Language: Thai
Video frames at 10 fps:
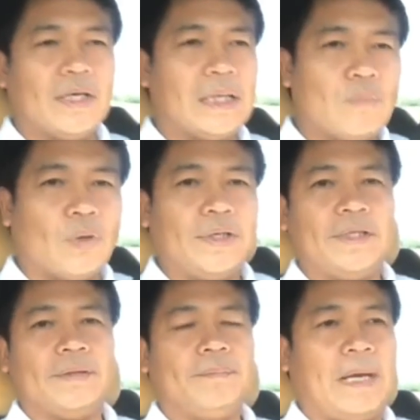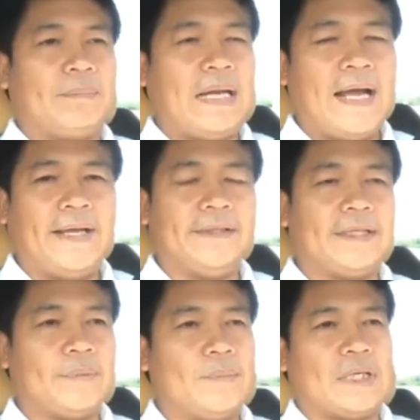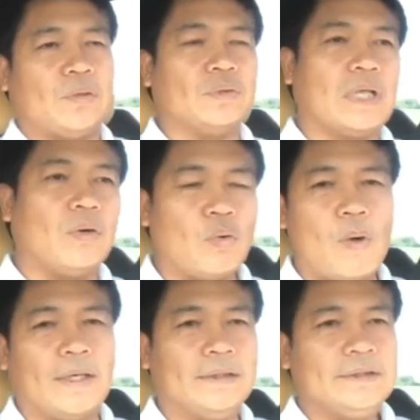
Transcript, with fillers: เงินทั้งหมดที่ปรับได้จากนักประชาชนเข้าหลวง